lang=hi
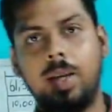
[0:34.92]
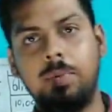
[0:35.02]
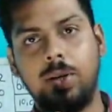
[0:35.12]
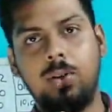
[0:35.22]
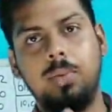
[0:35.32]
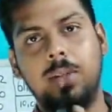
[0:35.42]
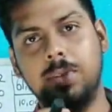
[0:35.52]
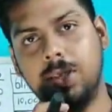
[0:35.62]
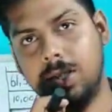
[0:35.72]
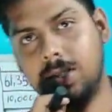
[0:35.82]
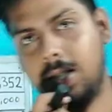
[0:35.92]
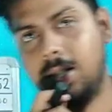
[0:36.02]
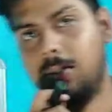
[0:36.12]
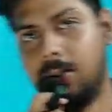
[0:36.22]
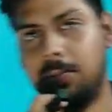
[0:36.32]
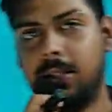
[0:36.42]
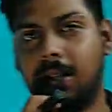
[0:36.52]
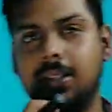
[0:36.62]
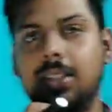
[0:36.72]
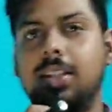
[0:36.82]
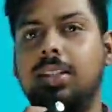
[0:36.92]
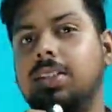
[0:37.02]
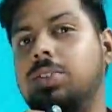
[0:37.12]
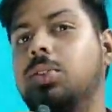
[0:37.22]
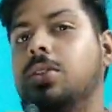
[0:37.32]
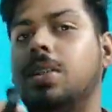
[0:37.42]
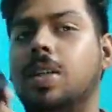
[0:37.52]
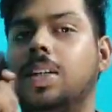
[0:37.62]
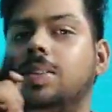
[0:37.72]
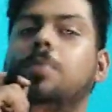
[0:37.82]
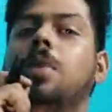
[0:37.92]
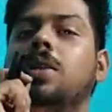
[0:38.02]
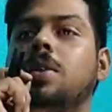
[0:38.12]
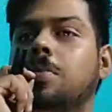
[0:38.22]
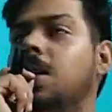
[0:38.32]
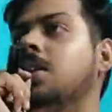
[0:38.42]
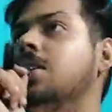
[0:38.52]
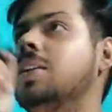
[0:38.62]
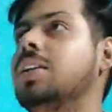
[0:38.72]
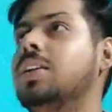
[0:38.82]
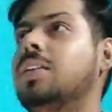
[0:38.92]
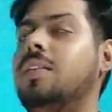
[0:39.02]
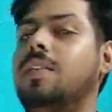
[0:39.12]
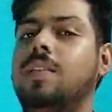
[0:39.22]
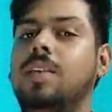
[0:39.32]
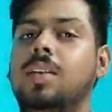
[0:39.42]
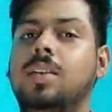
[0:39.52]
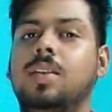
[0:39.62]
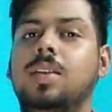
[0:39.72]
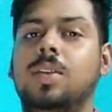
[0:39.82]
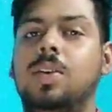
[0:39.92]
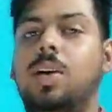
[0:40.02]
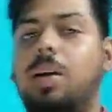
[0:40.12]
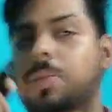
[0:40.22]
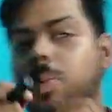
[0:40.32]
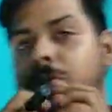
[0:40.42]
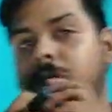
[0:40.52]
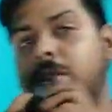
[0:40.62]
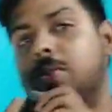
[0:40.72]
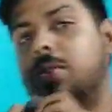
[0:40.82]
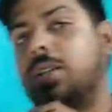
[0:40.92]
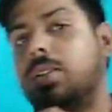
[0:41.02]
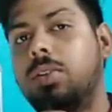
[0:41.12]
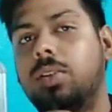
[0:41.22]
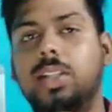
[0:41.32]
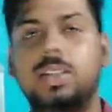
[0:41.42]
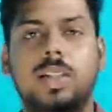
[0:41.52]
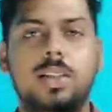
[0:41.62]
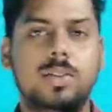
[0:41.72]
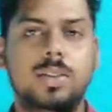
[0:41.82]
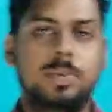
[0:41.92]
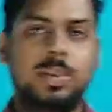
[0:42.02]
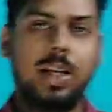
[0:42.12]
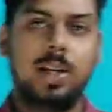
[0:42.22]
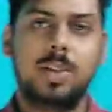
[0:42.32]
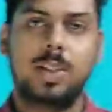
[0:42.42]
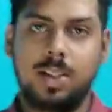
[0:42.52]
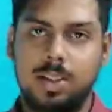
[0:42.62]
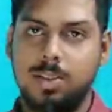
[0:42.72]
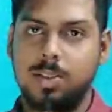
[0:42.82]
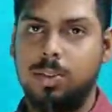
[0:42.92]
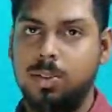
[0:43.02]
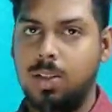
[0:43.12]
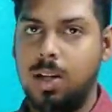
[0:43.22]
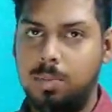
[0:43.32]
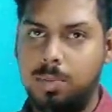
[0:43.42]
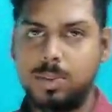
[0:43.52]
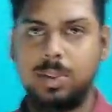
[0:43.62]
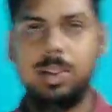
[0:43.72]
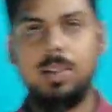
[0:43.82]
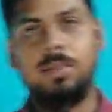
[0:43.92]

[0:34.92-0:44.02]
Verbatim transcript: एक बार कमेंट में जल्दी से लिखो कि बता दिया जाए या छोड़ दिया जाए इसके बाद ही अब आगे देखेंगे और आप लोग वीडियो तो देखते हो लेकिन चैनल को सब्सक्राइब नहीं करते हो तो आप लोग से